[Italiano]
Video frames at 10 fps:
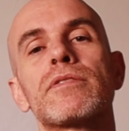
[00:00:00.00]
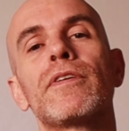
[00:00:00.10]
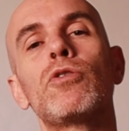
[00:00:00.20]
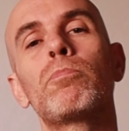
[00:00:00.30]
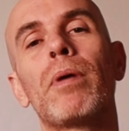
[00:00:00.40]
e
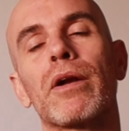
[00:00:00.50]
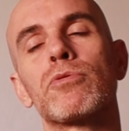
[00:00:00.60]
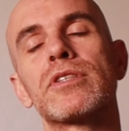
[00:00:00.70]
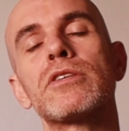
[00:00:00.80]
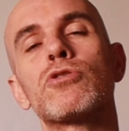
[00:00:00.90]
sviluppare
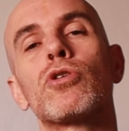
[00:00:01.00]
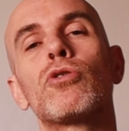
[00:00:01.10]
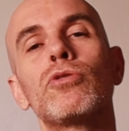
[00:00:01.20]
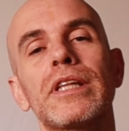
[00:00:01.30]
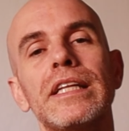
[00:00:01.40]
un senso di
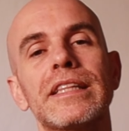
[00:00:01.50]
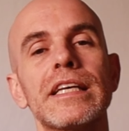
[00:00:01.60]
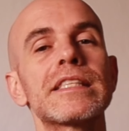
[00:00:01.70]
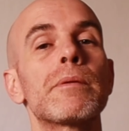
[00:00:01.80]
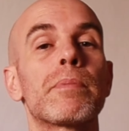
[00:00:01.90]

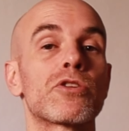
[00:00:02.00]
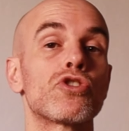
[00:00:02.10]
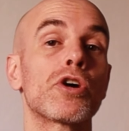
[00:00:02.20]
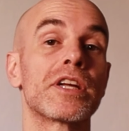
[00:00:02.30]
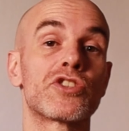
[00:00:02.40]
contentezza per
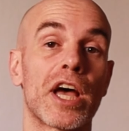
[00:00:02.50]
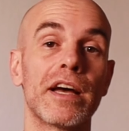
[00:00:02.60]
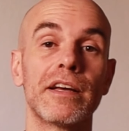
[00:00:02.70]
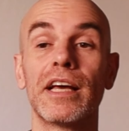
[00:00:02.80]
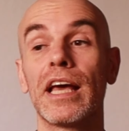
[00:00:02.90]
ciò che
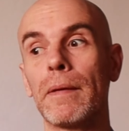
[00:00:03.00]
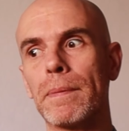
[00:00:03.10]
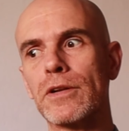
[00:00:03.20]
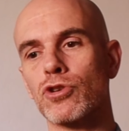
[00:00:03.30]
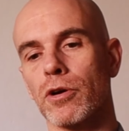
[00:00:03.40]
c'è e
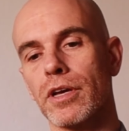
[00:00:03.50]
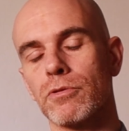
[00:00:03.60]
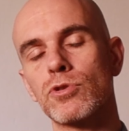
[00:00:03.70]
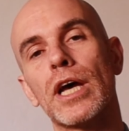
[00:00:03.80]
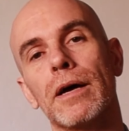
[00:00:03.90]
per ciò che
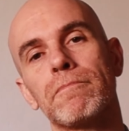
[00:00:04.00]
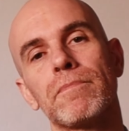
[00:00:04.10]
non c'è.